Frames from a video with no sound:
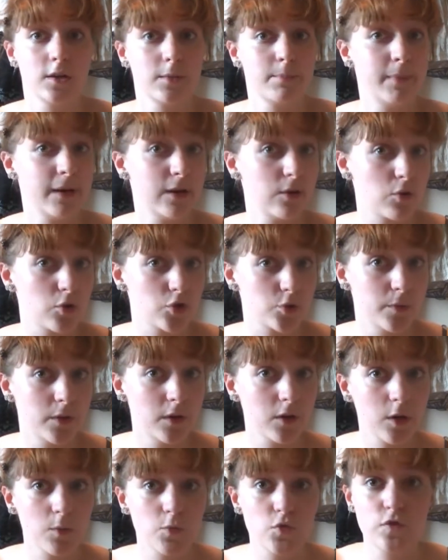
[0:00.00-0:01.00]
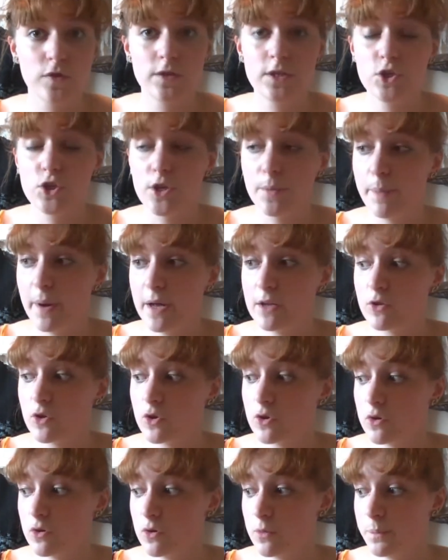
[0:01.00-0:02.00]
Malheureusement, comme je vous dis, j'ai pas
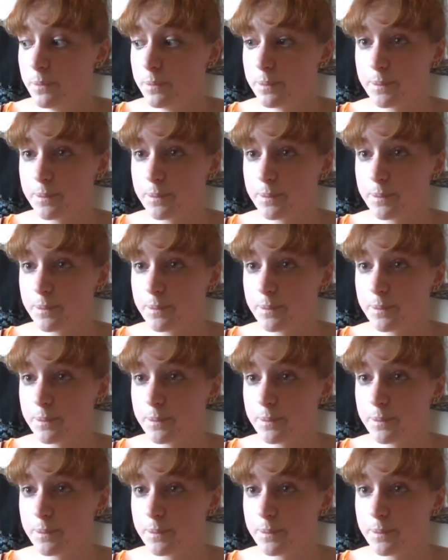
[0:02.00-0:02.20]
de...